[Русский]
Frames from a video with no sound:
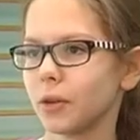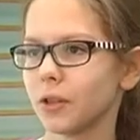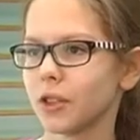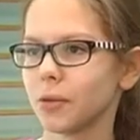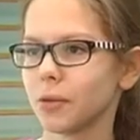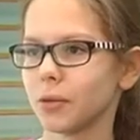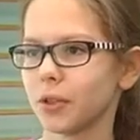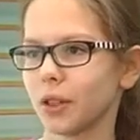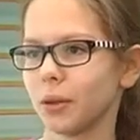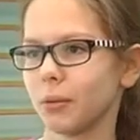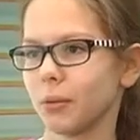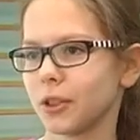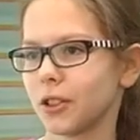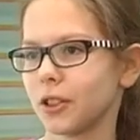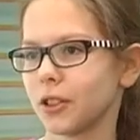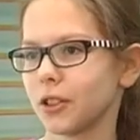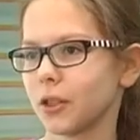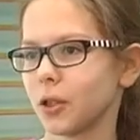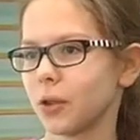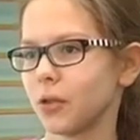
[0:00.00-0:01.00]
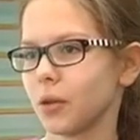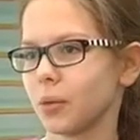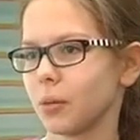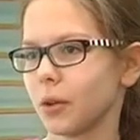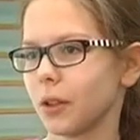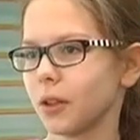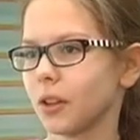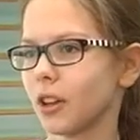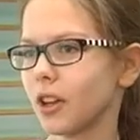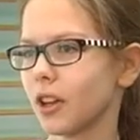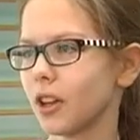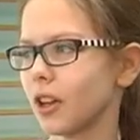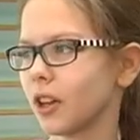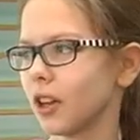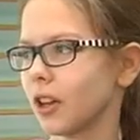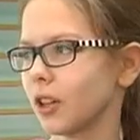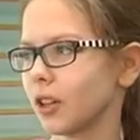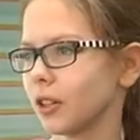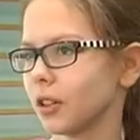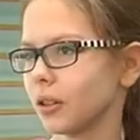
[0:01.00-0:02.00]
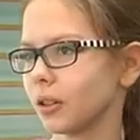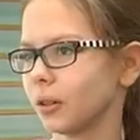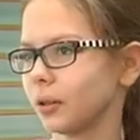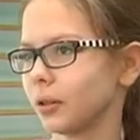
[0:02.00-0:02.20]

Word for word: учимся работать с новыми э,